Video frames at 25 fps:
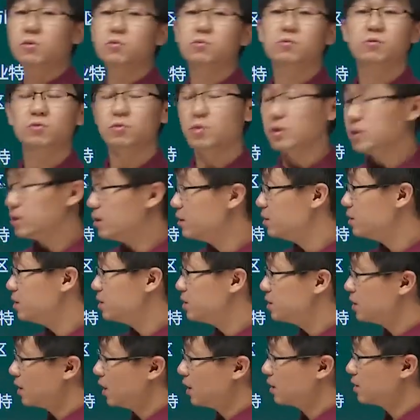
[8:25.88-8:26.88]
的股权交易
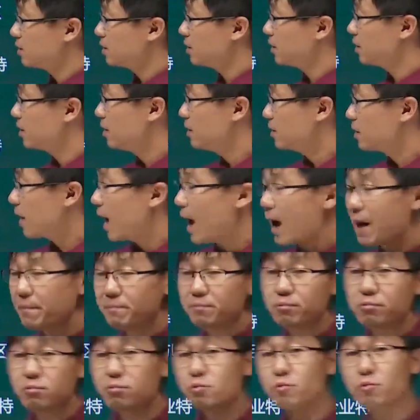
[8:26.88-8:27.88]
市场呢，它
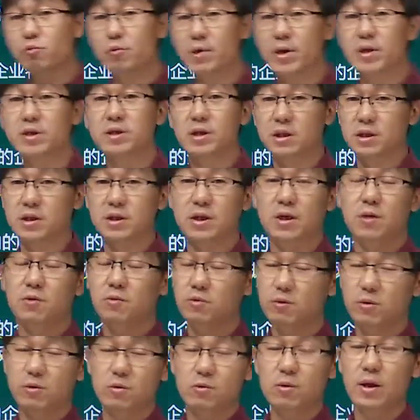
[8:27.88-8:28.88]
不归证监
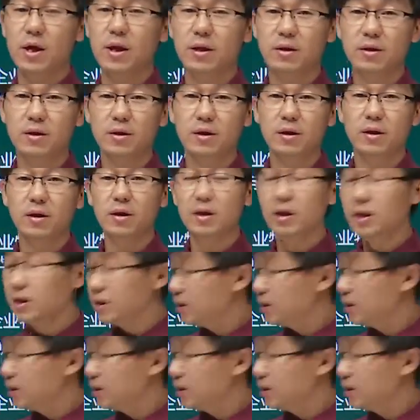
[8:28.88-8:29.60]
会管啊。